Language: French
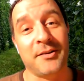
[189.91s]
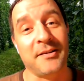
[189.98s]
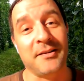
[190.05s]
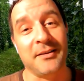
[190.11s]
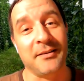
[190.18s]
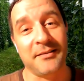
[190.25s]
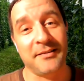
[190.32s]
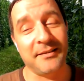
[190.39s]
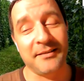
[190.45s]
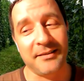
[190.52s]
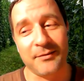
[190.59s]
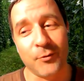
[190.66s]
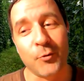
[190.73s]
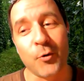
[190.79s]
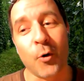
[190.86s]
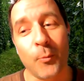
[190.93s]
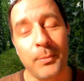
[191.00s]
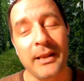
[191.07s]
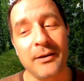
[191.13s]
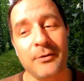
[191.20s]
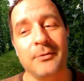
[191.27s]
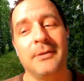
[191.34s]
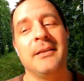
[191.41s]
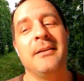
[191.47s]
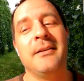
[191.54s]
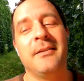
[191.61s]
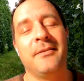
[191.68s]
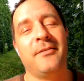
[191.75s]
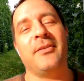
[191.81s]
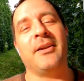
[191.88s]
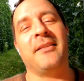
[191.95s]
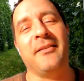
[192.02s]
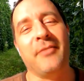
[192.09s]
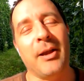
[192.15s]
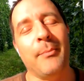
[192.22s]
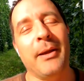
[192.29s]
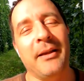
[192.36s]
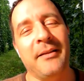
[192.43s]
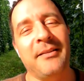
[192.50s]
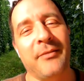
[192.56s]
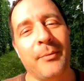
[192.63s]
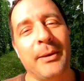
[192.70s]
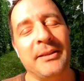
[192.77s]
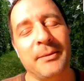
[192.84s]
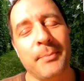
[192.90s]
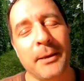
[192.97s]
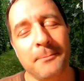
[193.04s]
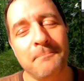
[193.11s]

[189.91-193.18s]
C'est au complet. Là. Fait que c'est vraiment, vraiment trippant.